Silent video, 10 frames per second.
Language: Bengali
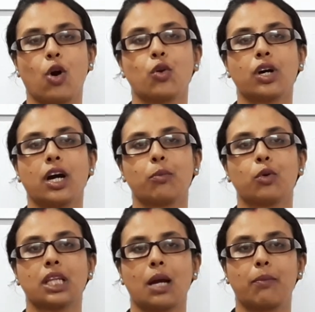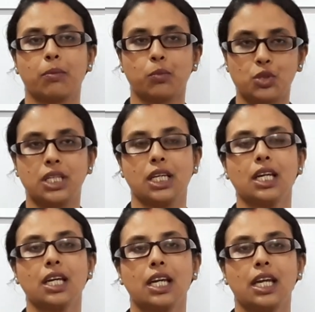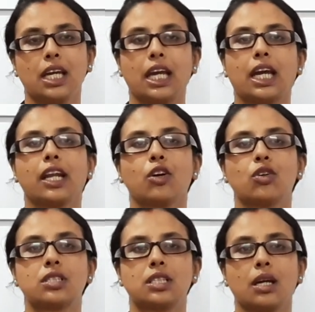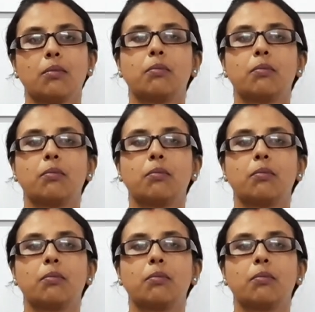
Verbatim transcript: অলঙ্কার বলতে আমরা বুঝি এখানে হচ্ছে